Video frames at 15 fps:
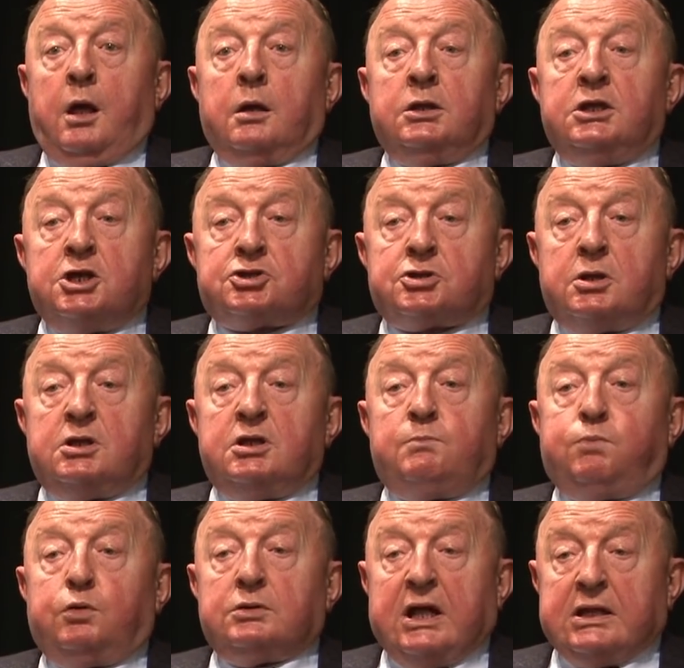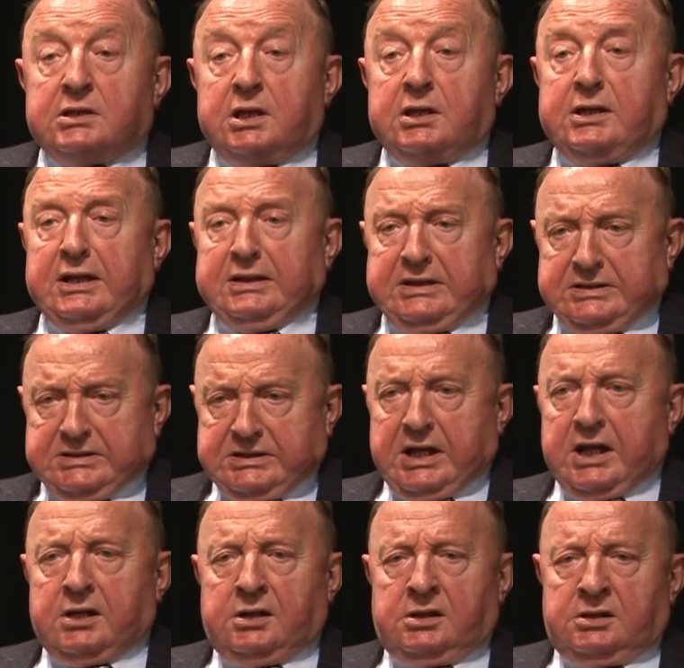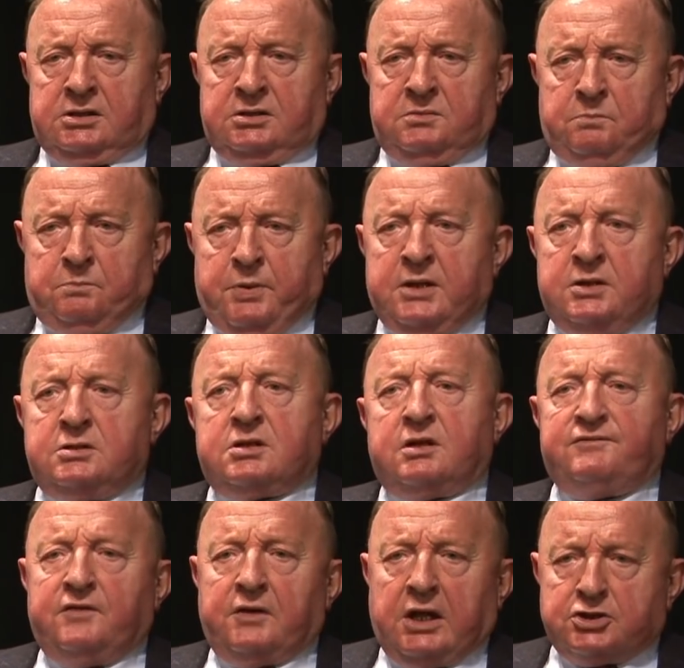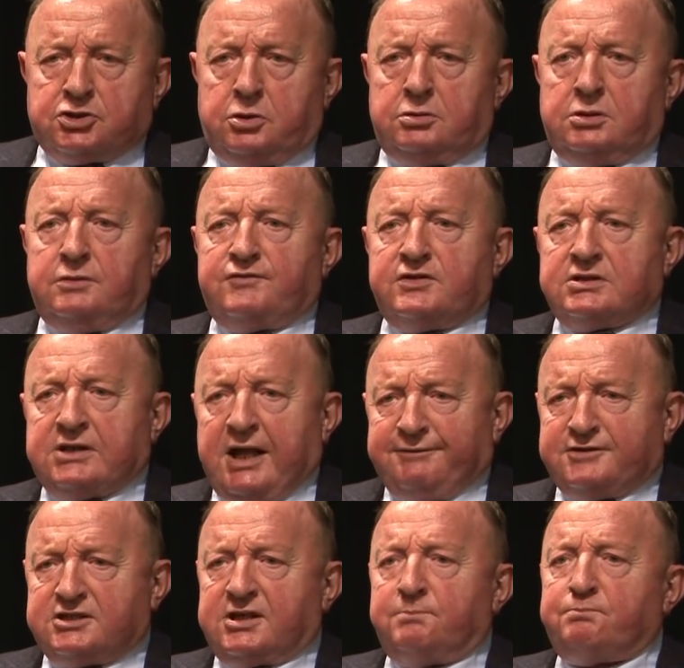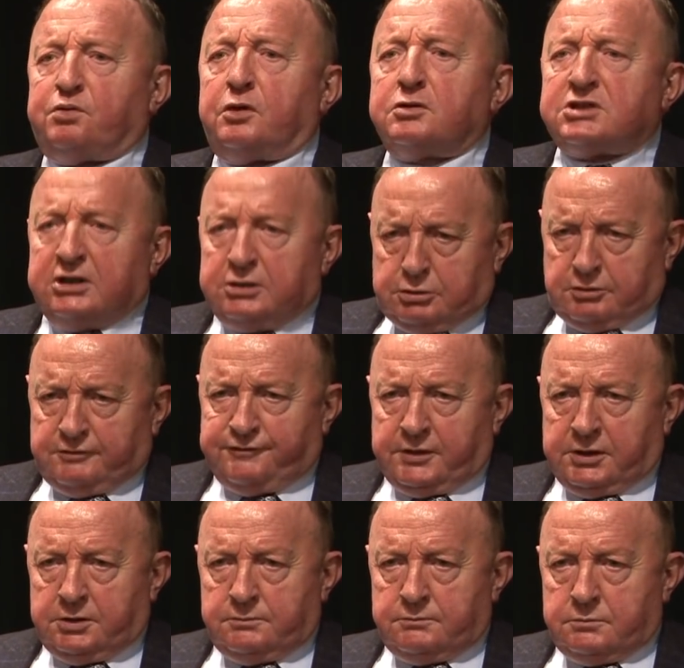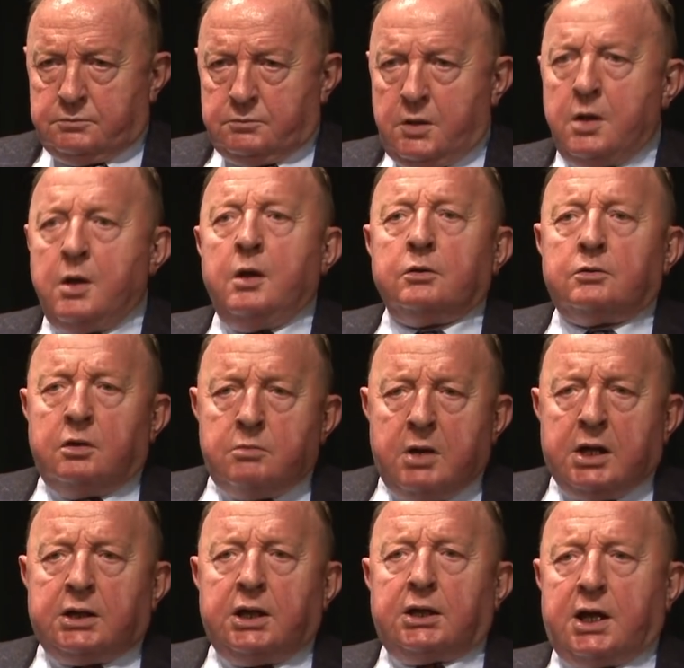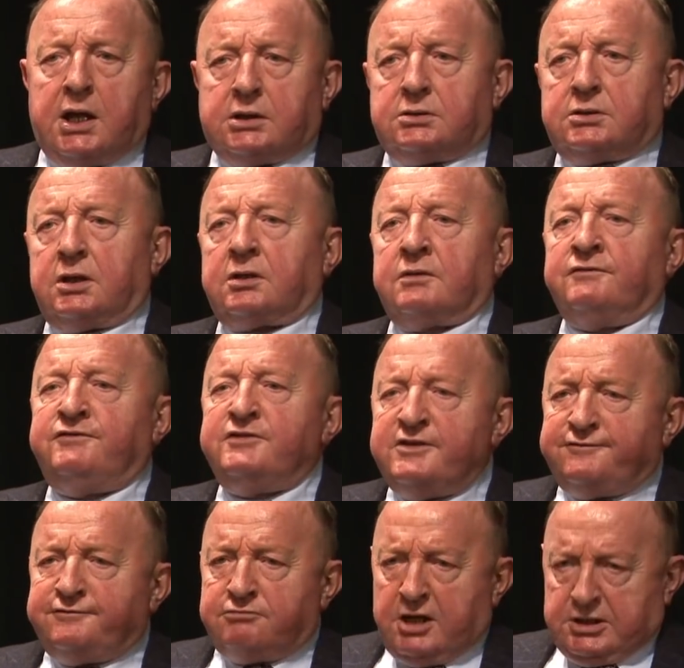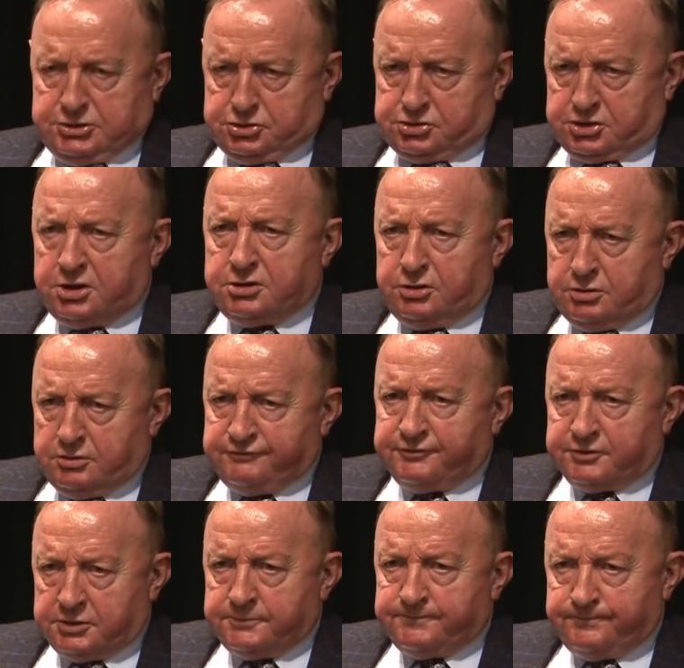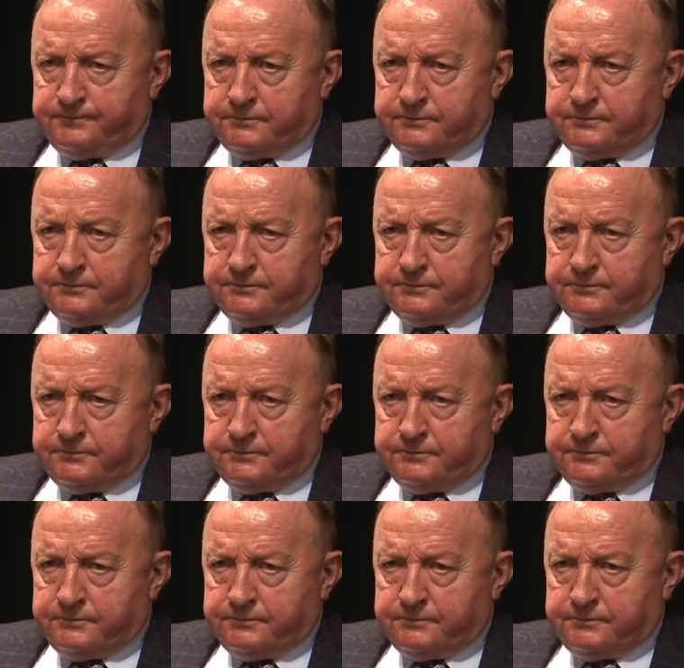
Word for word: Jeżeli podatek katastralny będzie wyrażony w stawce procentowej, to ma charakter wywłaszczeniowy.